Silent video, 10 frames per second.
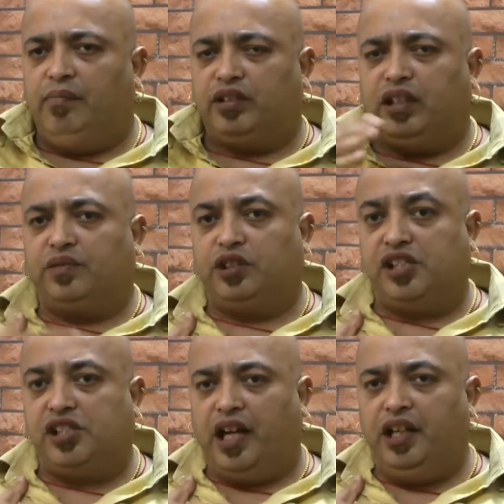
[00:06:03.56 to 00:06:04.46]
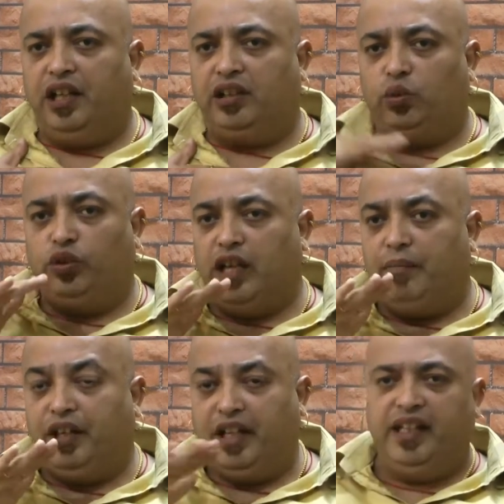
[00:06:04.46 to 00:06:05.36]
मतलब सच्चाई इस दुनिया
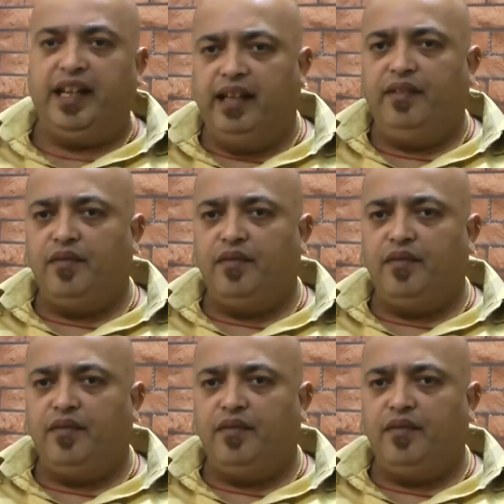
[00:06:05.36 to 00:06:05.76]
में नहीं है